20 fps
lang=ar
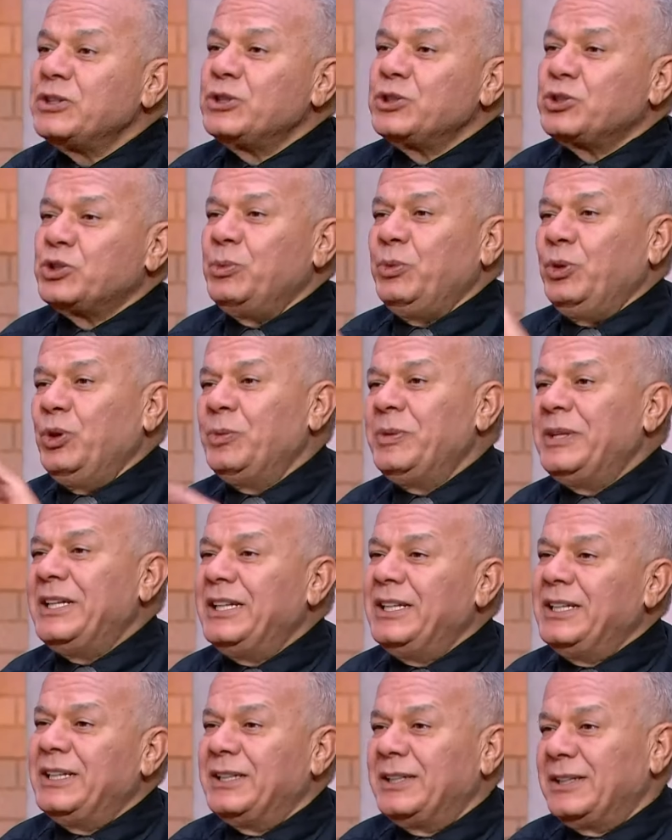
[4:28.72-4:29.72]
الصبح آه،
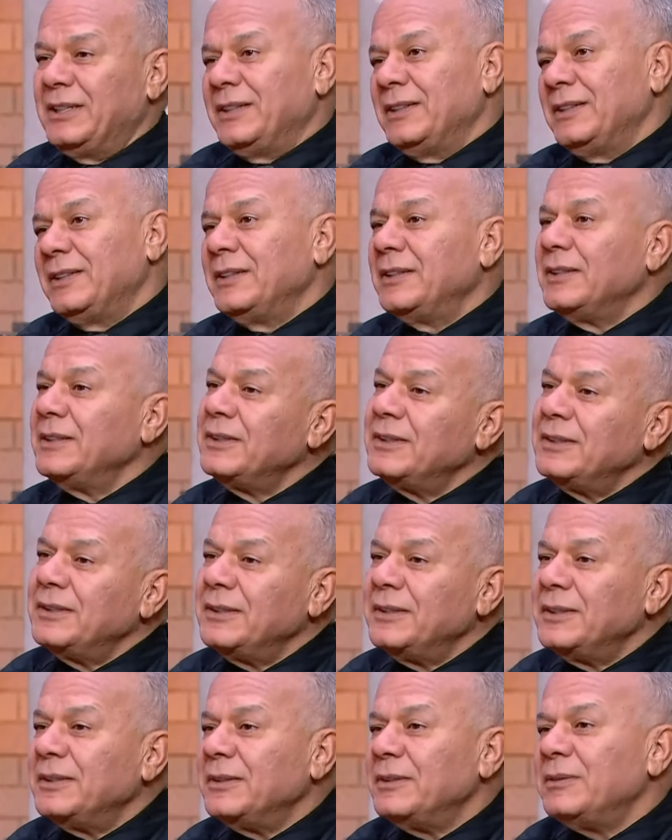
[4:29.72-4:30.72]
وبالليل فعلا
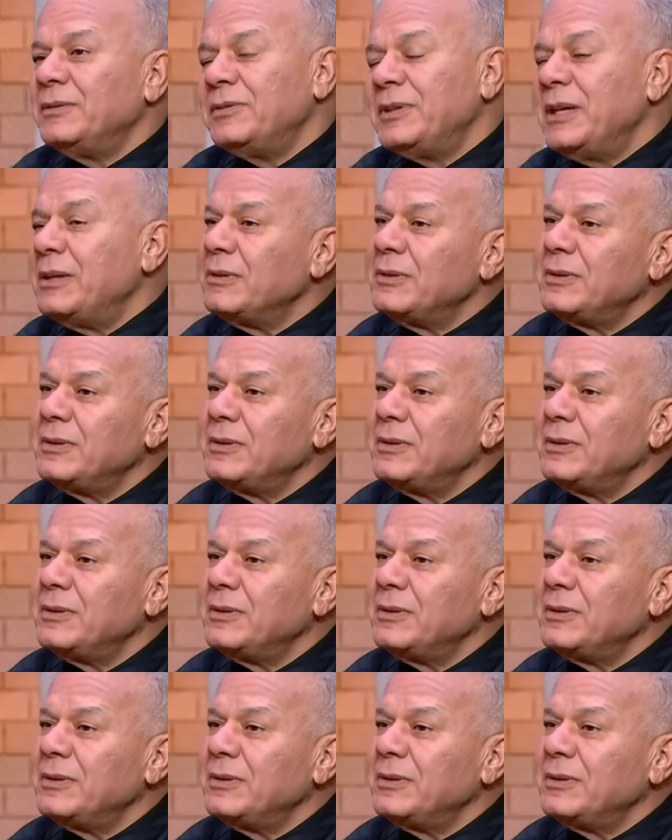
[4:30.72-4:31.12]
فعلا ف...